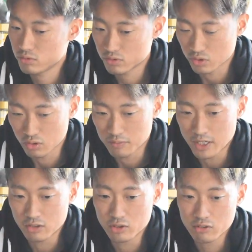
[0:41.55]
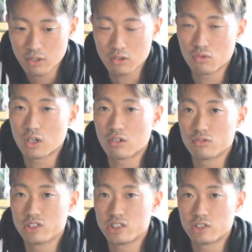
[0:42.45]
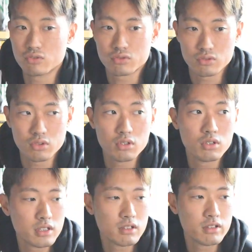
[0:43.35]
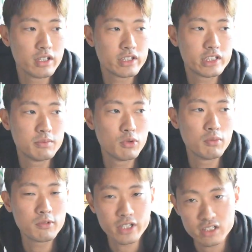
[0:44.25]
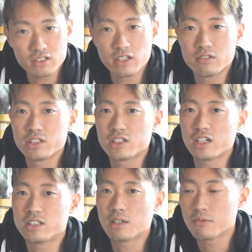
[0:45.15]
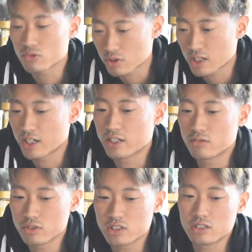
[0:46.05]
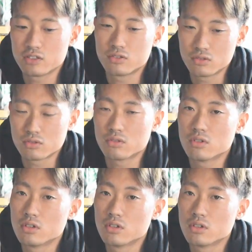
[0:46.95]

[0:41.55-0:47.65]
その前の日はローカロにしておくとなので脂肪も削れるし代謝も落とさないようにすると